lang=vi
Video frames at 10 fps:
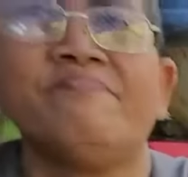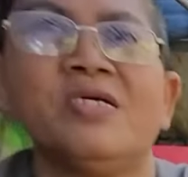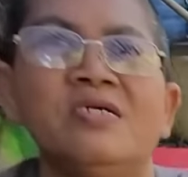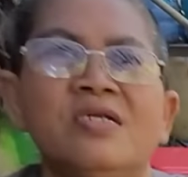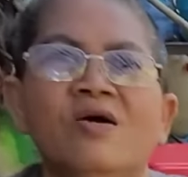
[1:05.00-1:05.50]

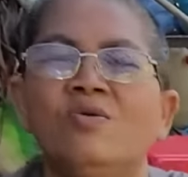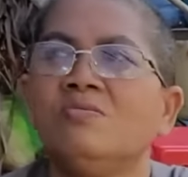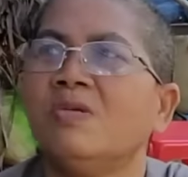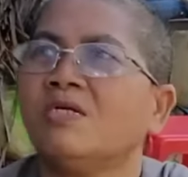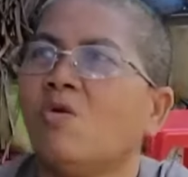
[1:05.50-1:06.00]
thường đâu
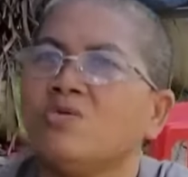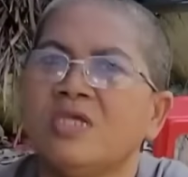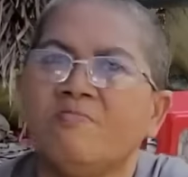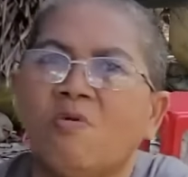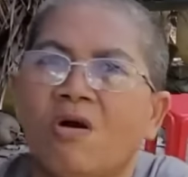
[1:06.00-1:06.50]
mà cô
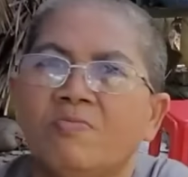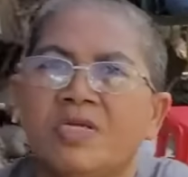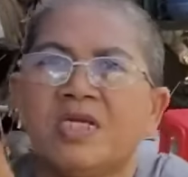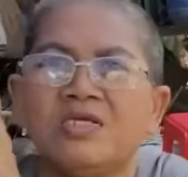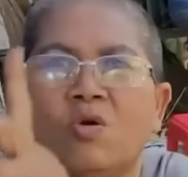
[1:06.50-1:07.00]
dám bỏ mà
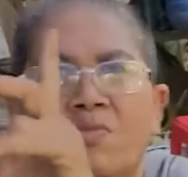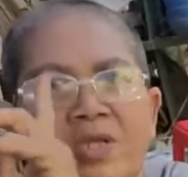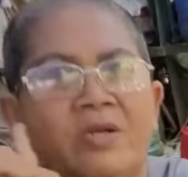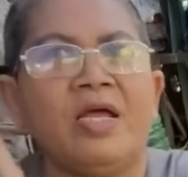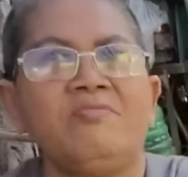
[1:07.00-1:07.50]
khi cô bời
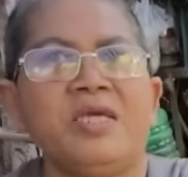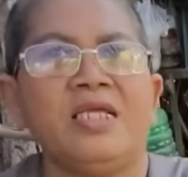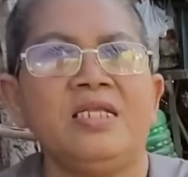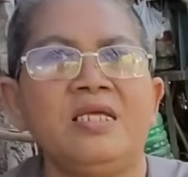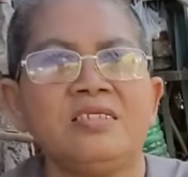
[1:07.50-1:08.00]
là áo này
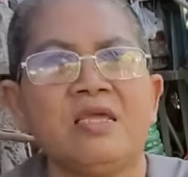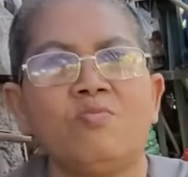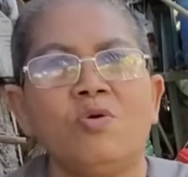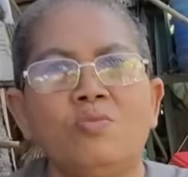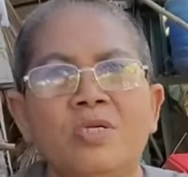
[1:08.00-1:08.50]
thì anh chồng
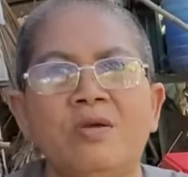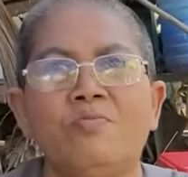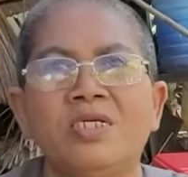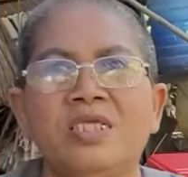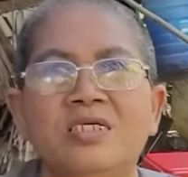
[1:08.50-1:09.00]
cô mấy ông
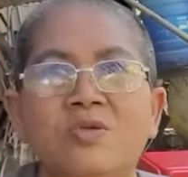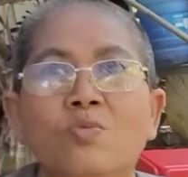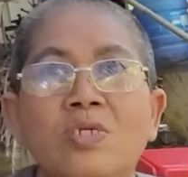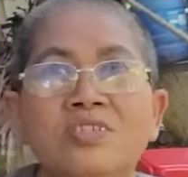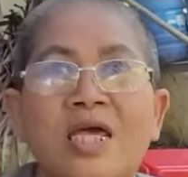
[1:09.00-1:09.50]
bằng việc chung ở
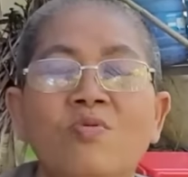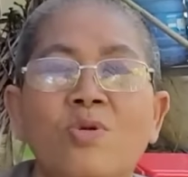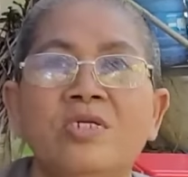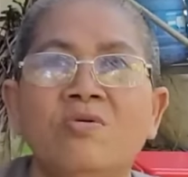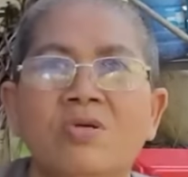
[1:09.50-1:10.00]
xã
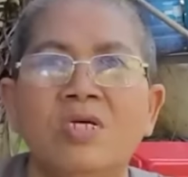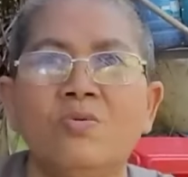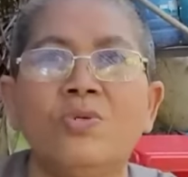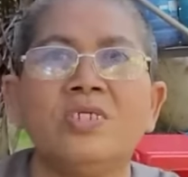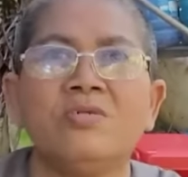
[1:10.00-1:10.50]
huyện rồi đó
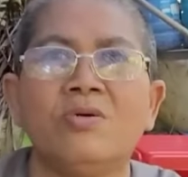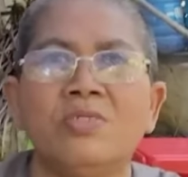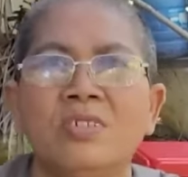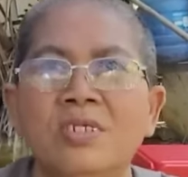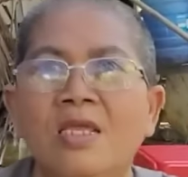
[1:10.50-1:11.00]
huyện rồi đó
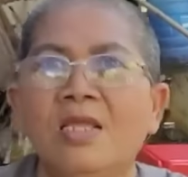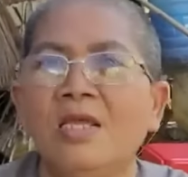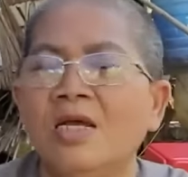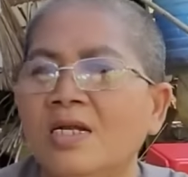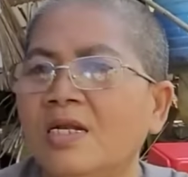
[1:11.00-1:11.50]

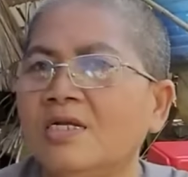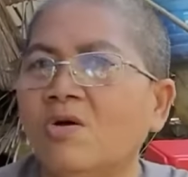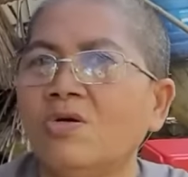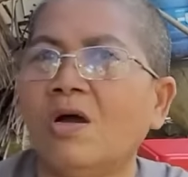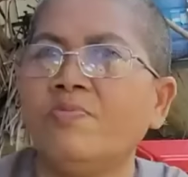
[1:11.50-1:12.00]
lên hội
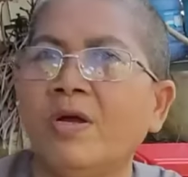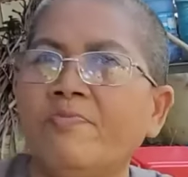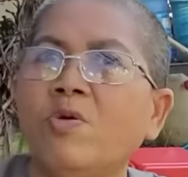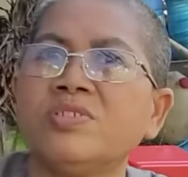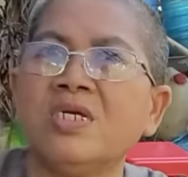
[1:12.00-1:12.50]
họp gặp
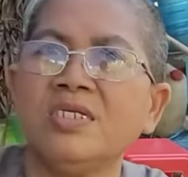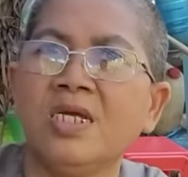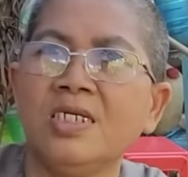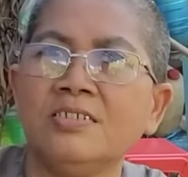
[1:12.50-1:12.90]
cô chơi giới